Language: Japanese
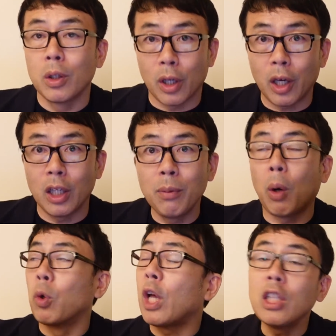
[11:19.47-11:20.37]
ね、
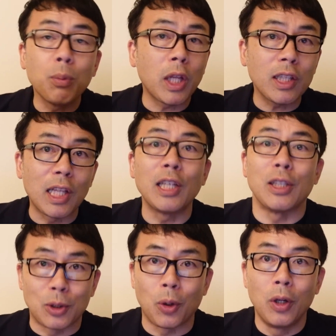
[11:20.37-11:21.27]
今もう何にもなってないん
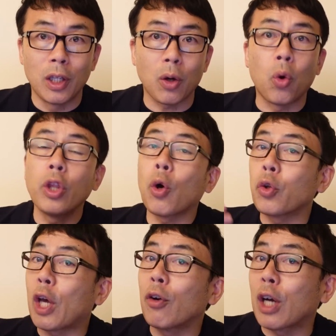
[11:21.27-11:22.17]
ですと。ね、こんなこ
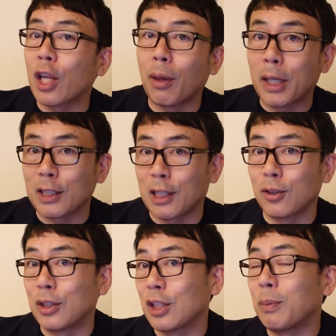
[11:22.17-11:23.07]
とやるから波風
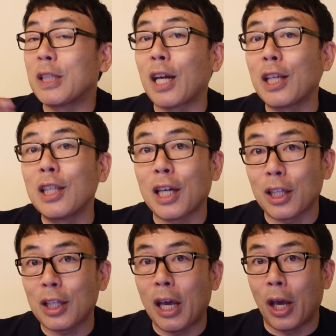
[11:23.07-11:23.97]
立つんですみたいな言い
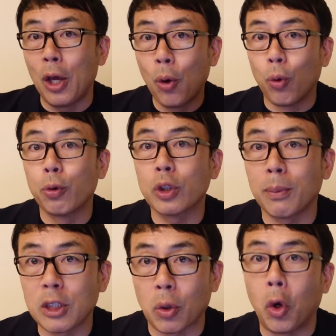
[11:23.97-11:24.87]
方で報道して
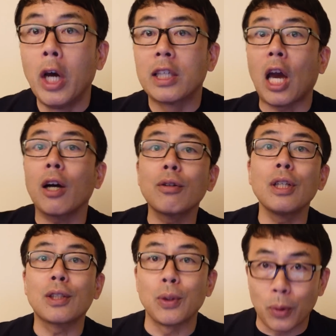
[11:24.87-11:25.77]
ますけど、逆
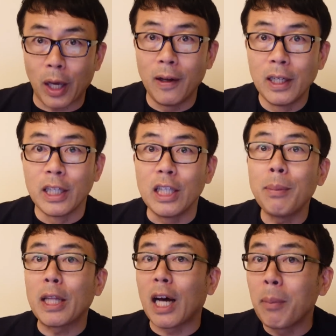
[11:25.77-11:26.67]
ですよね。
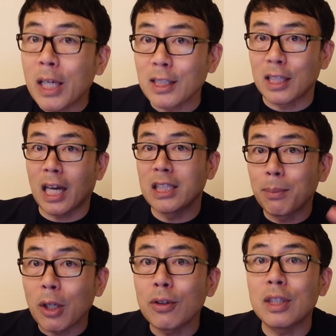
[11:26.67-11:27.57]
今波風立ち
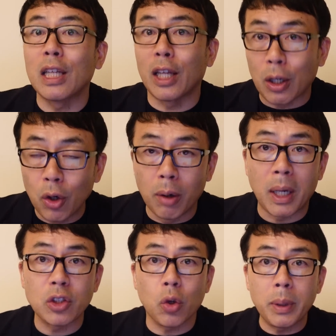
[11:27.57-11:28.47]
まくってんだけど、
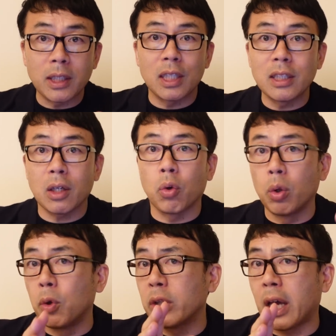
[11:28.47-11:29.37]
マスコミが全然こ
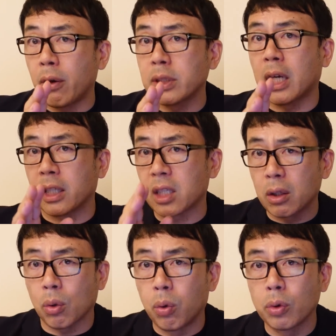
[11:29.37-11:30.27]
の問題をさ、ちゃ
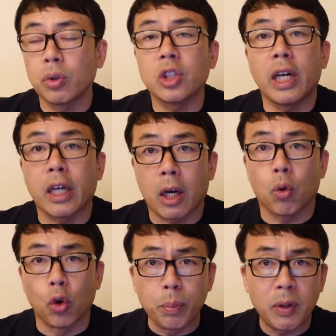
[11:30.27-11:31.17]
んと報道しないから
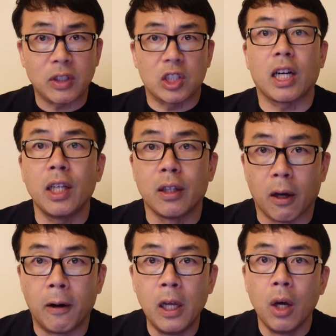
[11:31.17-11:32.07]
国民は知らねえんだ
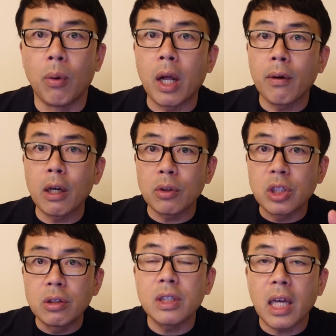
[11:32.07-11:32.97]
よ。我々の
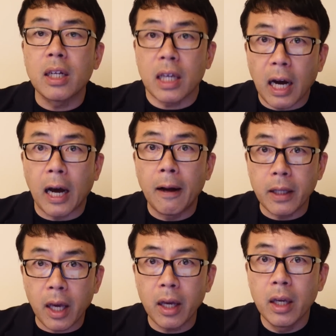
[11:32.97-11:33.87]
知る権利が
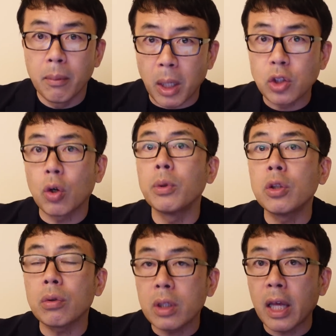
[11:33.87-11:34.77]
ね、マスコミ
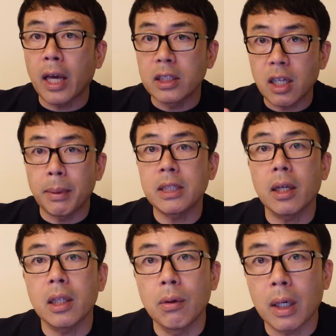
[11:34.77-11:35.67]
によって邪魔
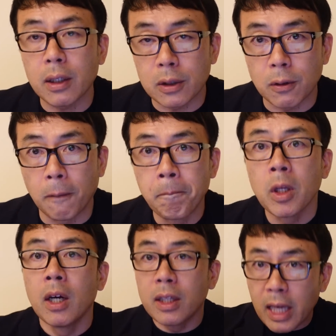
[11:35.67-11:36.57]
されてるわけですよ。
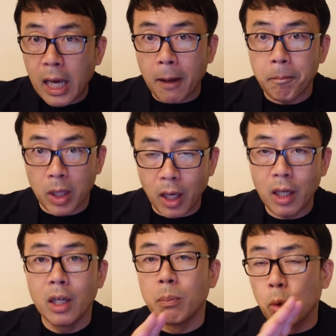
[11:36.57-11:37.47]
で、
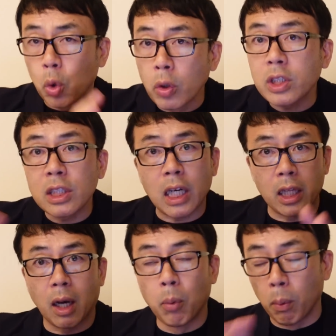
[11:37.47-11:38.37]
ね、もう
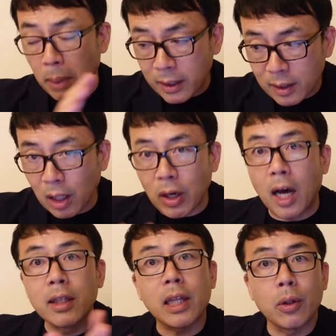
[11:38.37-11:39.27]
トンチンカンだ。もう全く
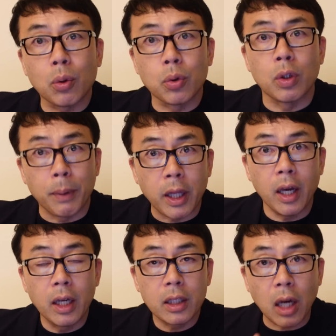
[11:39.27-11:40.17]
反対のことを今
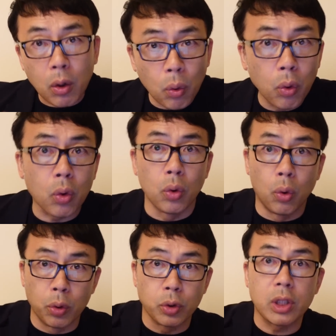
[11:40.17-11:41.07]
ね、逆方向の
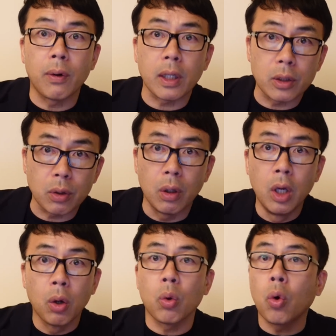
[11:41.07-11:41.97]
報道してるわけですよ。
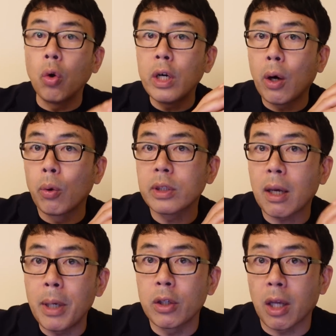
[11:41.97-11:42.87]
もう混乱を収
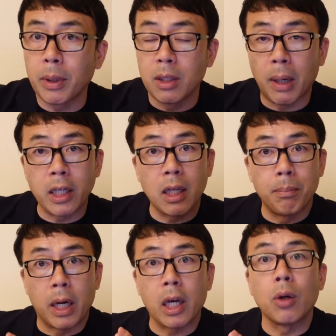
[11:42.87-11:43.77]
めるために
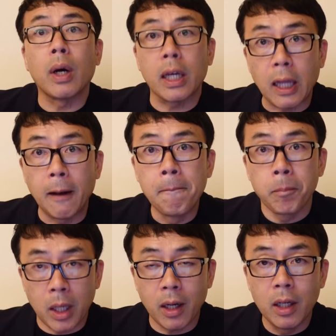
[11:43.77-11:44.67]
マイナンバーやるわけで。
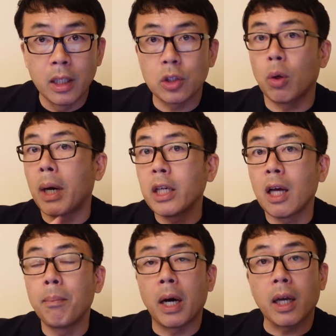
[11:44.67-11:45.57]
ね。で、その
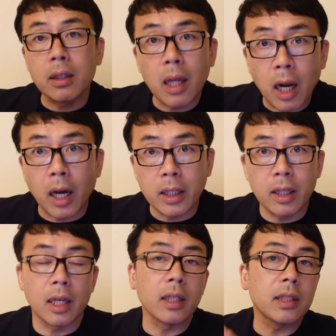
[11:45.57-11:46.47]
マイナンバーやったら
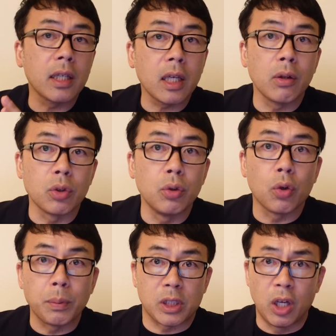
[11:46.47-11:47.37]
ね、7000件の入
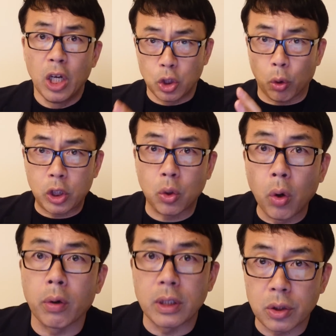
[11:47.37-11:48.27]
力ミス。初期
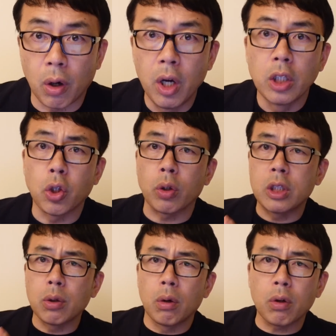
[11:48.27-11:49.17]
登録ですよ。初
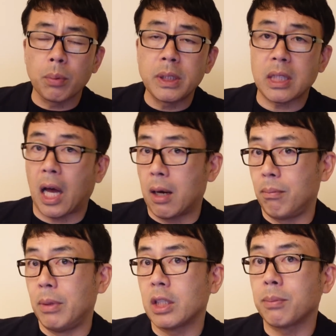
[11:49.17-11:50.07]
期登録ミスが
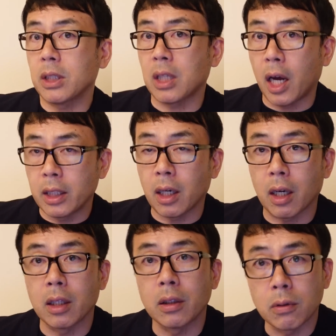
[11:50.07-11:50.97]
判明しました。はい、だ
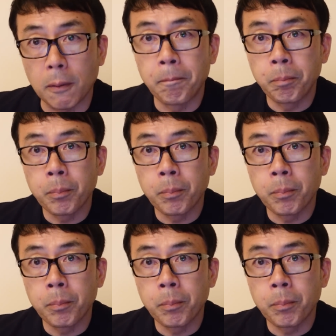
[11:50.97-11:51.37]
から何と。